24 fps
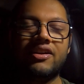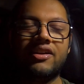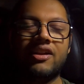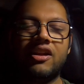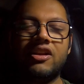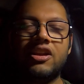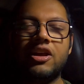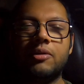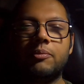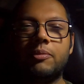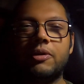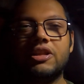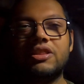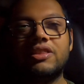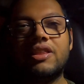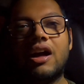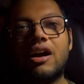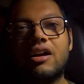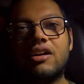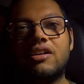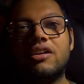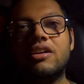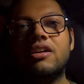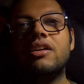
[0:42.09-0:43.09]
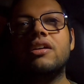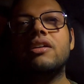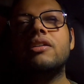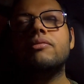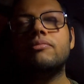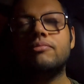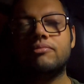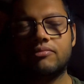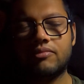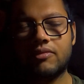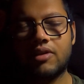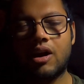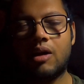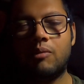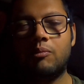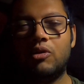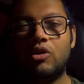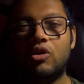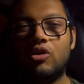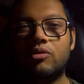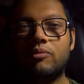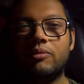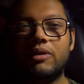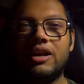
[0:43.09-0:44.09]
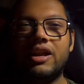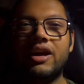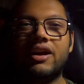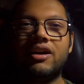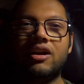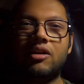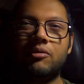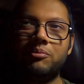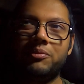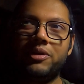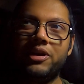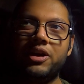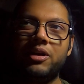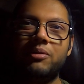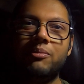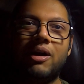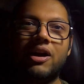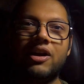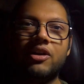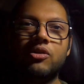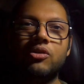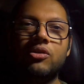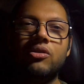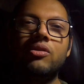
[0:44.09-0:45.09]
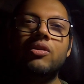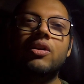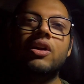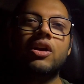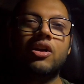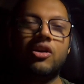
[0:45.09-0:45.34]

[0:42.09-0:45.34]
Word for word: रनिंग पे ताकि कम लोग मिलें कम भीड़ भाड़ हो